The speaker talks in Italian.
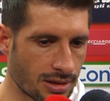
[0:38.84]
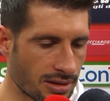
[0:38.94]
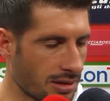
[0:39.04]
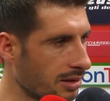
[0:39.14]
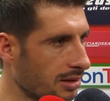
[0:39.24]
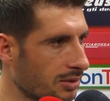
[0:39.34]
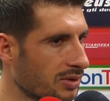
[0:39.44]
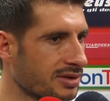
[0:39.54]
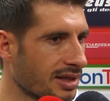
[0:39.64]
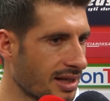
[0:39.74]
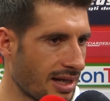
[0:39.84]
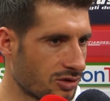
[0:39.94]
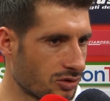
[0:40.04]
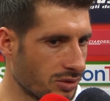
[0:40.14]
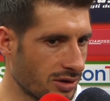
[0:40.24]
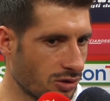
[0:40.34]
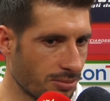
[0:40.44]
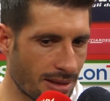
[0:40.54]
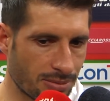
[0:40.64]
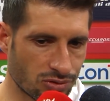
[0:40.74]
eh, questo è il calcio, quindi
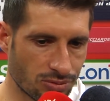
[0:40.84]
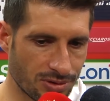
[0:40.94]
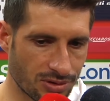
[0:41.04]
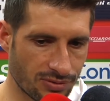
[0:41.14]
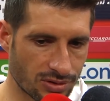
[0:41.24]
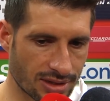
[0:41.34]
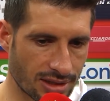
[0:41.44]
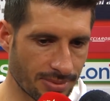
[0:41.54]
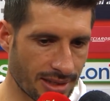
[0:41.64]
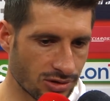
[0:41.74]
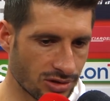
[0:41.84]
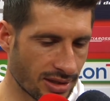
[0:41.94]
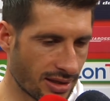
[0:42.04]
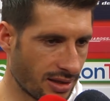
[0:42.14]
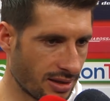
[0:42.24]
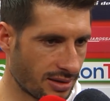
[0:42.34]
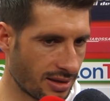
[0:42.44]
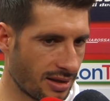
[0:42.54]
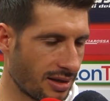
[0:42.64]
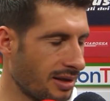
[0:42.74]
dobbiamo subito voltare pagina e
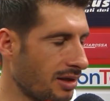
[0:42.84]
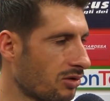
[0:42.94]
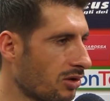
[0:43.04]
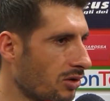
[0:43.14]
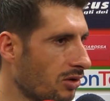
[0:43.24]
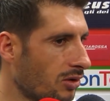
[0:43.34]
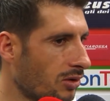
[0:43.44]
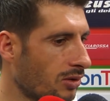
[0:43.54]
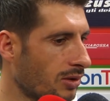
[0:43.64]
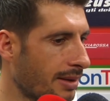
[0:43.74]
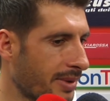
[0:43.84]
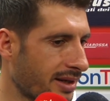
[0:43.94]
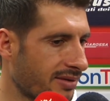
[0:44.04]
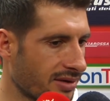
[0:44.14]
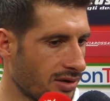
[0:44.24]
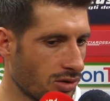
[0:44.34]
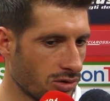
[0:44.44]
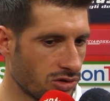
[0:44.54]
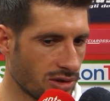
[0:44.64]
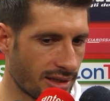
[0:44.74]
tenere dentro l'amarezza di
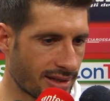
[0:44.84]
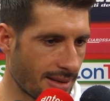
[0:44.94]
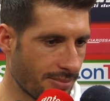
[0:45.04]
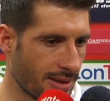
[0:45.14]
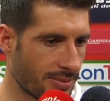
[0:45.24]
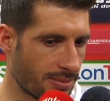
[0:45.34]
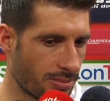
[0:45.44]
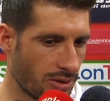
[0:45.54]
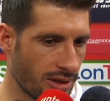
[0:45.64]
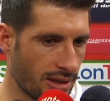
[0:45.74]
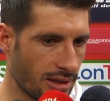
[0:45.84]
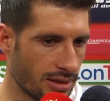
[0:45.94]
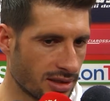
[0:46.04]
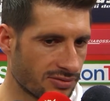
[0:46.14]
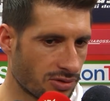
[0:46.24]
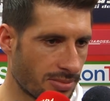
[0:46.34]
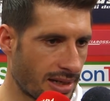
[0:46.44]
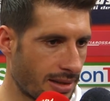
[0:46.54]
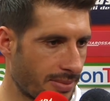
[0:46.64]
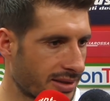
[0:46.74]
oggi, la rabbia, per poi
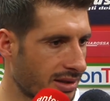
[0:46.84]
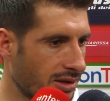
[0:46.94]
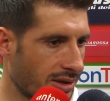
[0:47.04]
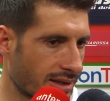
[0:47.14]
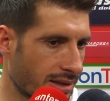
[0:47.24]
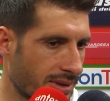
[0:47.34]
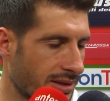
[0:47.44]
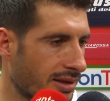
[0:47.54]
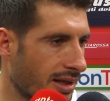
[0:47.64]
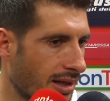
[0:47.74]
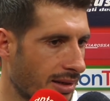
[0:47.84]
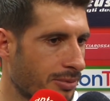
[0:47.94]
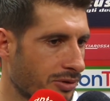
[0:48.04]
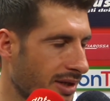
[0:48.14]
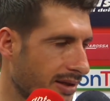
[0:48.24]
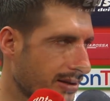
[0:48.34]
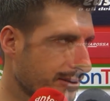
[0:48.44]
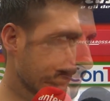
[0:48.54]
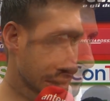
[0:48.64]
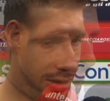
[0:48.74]
trasformarla martedì in un'altra partita importante.
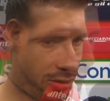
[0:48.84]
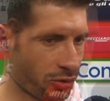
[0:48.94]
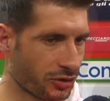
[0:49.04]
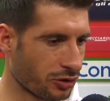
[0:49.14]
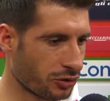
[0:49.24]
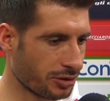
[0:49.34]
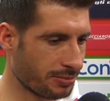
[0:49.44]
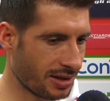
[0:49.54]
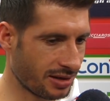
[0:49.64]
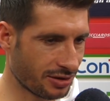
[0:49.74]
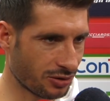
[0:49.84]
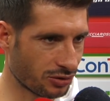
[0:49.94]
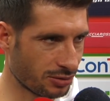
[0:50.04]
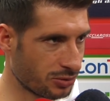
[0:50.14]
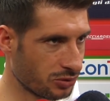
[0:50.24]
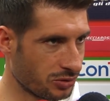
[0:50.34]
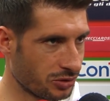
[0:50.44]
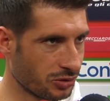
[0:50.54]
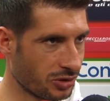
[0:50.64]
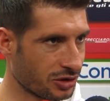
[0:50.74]
Eh, ho ricordi belli e ricordi brutti,
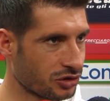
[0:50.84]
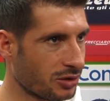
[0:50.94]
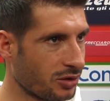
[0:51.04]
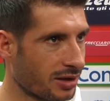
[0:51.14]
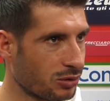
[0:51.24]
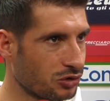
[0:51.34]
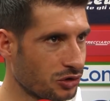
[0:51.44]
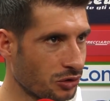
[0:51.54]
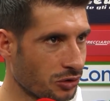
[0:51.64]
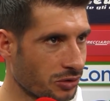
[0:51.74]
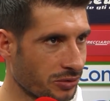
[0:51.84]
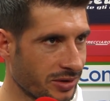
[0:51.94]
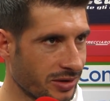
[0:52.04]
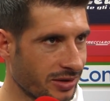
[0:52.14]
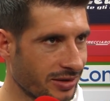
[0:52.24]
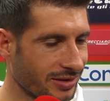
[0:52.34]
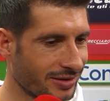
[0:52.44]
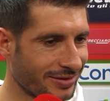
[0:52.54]
ci ho lasciato anche un ginocchio, quindi